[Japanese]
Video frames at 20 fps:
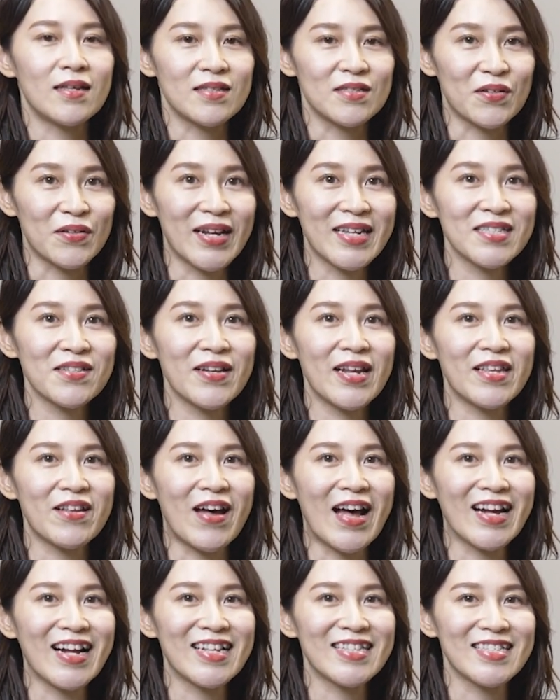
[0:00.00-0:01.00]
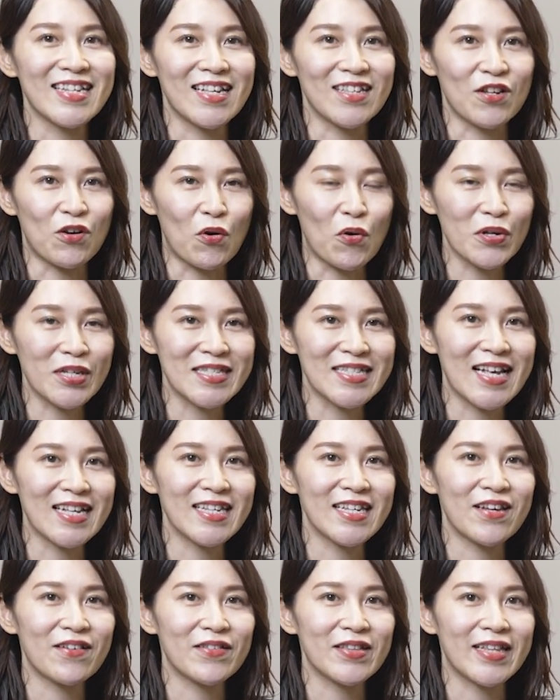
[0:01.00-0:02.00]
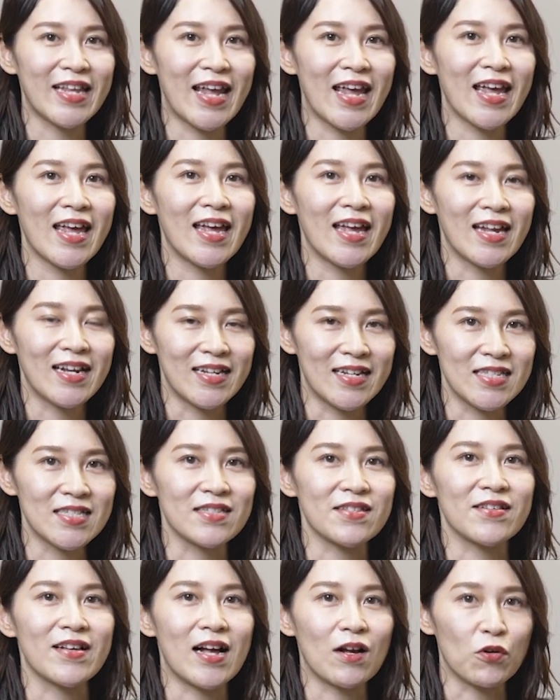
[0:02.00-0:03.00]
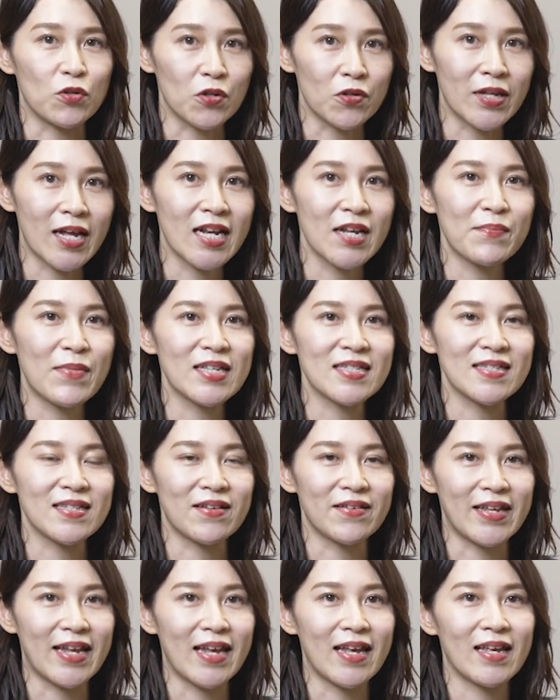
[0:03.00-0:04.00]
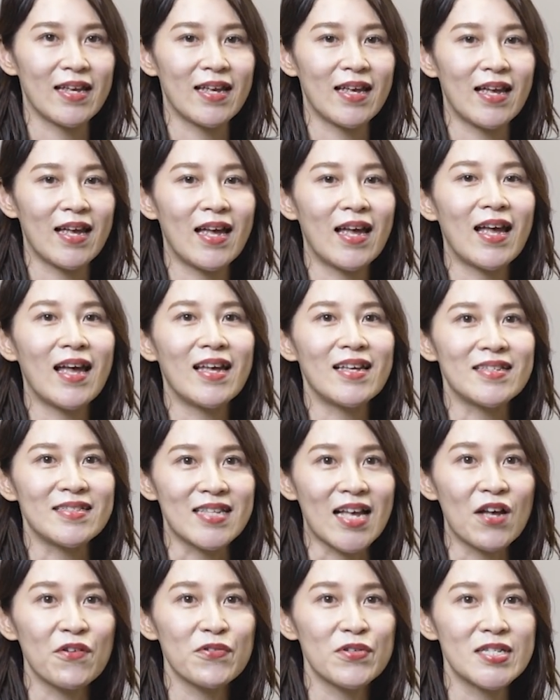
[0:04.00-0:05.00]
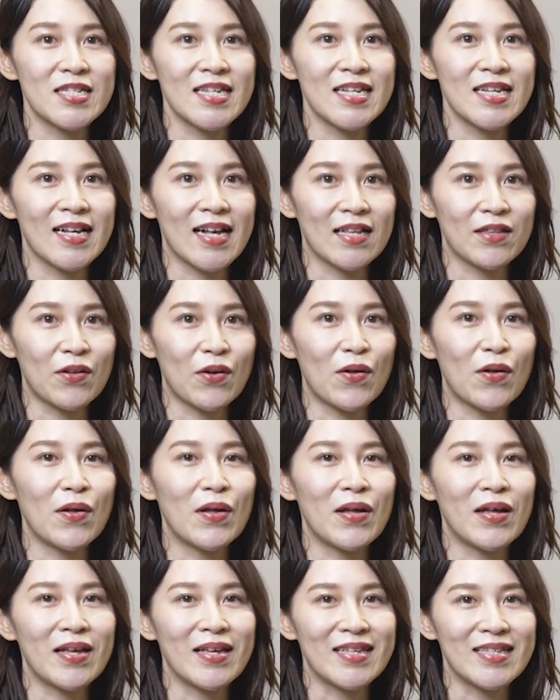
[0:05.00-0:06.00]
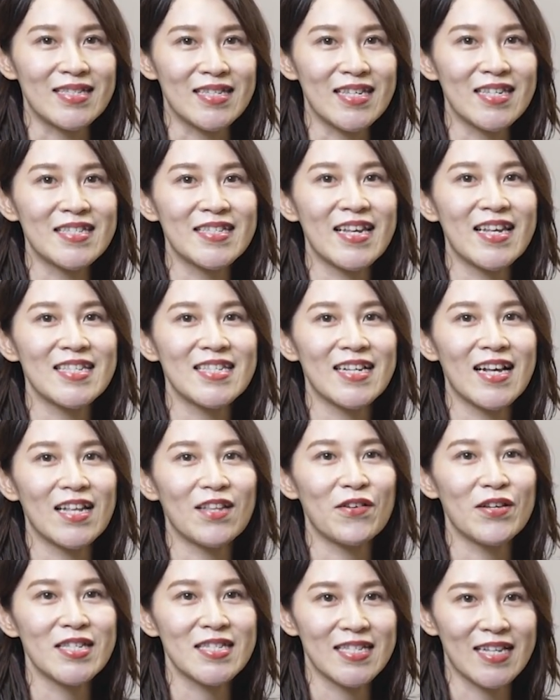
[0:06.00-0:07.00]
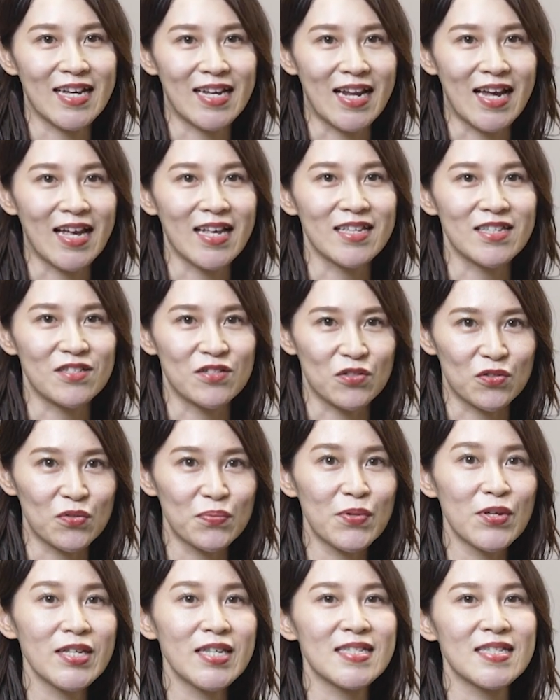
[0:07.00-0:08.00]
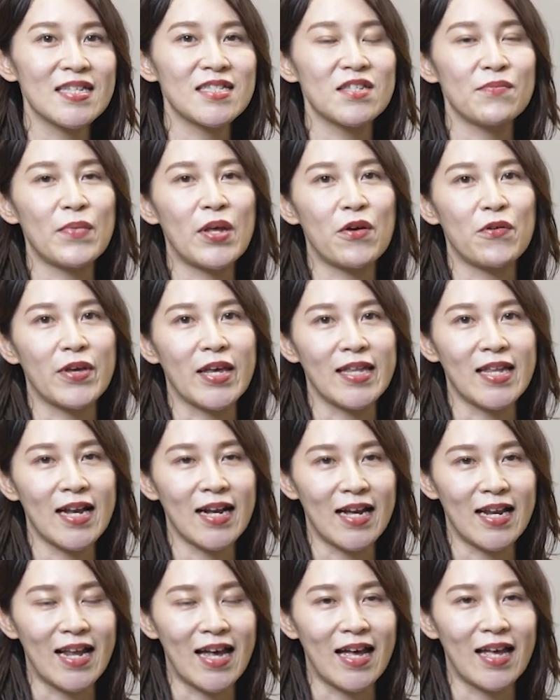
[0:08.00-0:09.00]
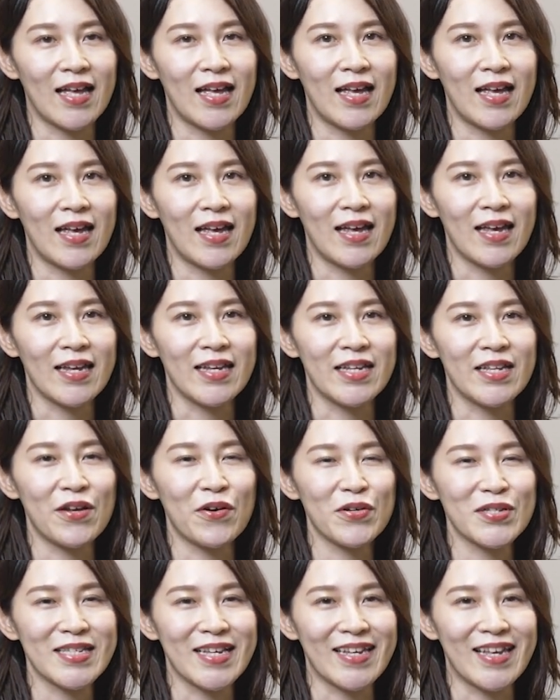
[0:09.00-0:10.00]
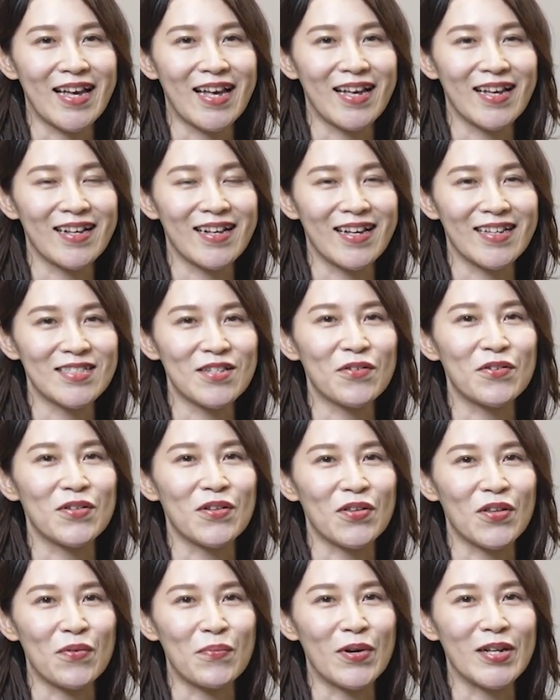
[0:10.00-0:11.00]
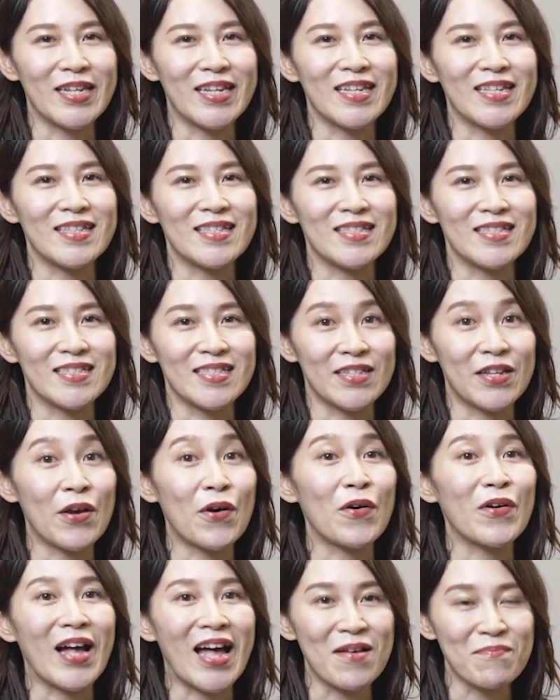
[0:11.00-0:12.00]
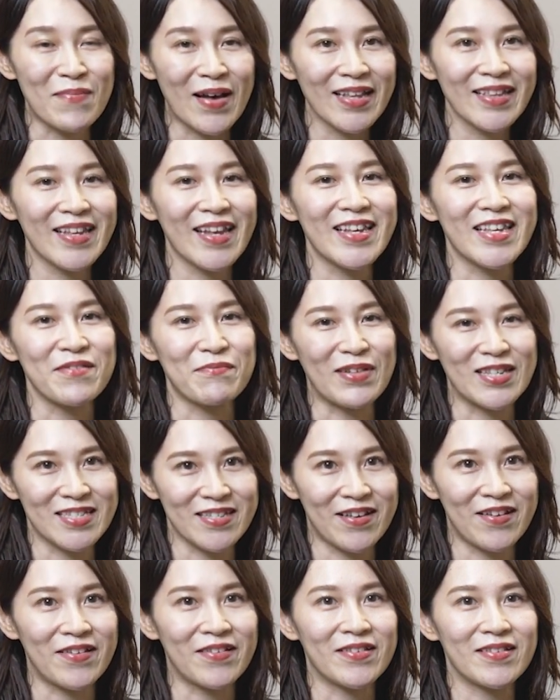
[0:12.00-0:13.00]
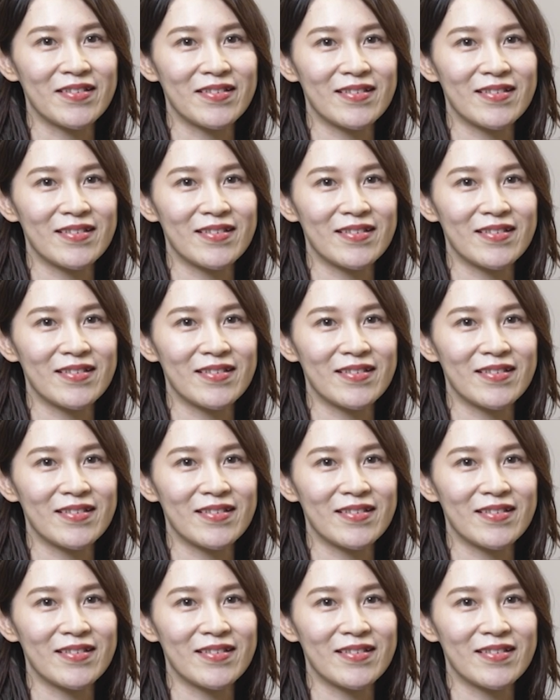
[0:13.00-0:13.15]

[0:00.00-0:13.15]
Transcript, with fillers: それぞれの赤ちゃんの大きさによってリスクが異なりますので、産婦人科と新生児科の医師から十分に説明を受けながら、医療者や家族と共に治療を頑張っていきましょう。